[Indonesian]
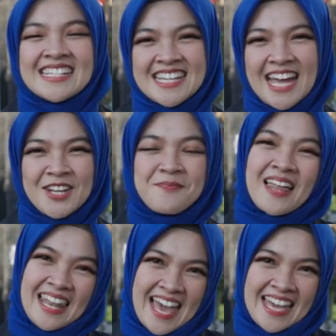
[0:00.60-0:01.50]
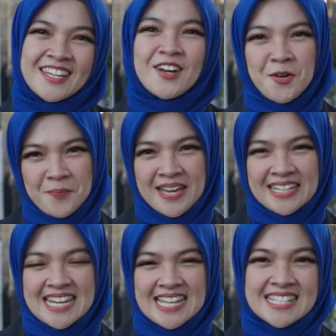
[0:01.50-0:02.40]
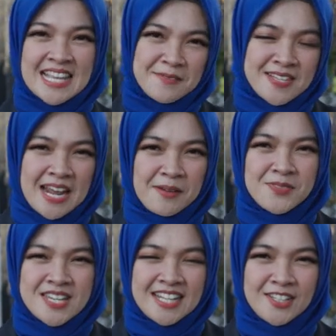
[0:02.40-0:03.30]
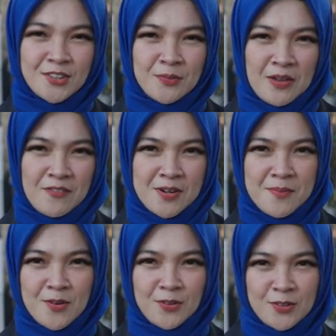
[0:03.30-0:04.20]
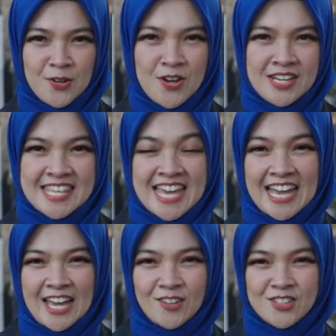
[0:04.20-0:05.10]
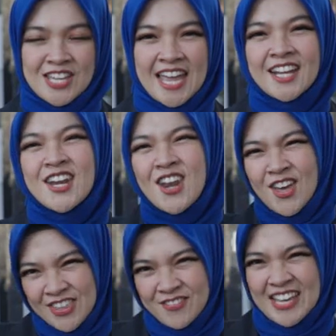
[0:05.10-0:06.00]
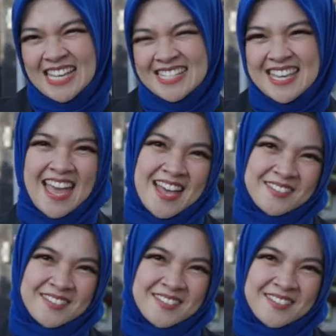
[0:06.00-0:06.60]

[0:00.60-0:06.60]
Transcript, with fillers: Jangan lupa like, komen, dan subscribe channel YouTube TVRI Bengkulu dan nyalakan lonceng notifikasinya.